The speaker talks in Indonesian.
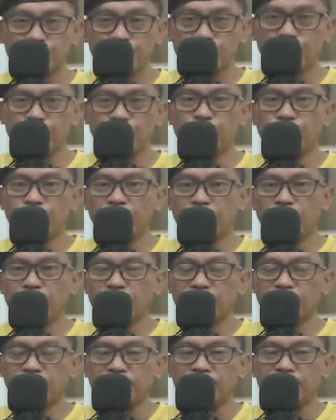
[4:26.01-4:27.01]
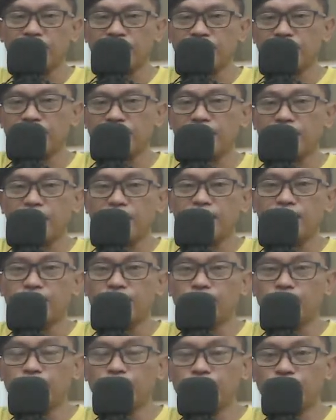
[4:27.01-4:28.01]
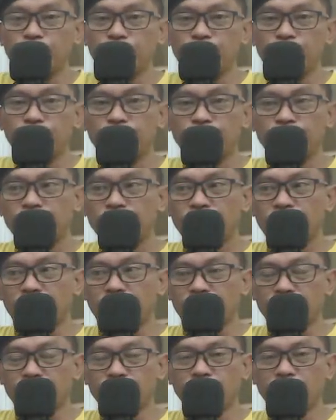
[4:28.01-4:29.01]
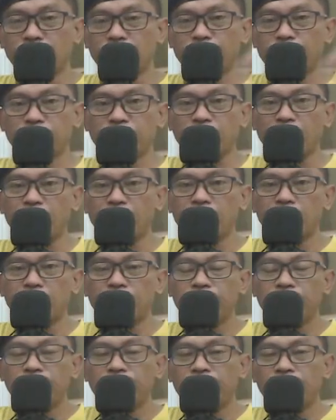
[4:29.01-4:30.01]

semoga cita-cita ini terwujud karena semakin besar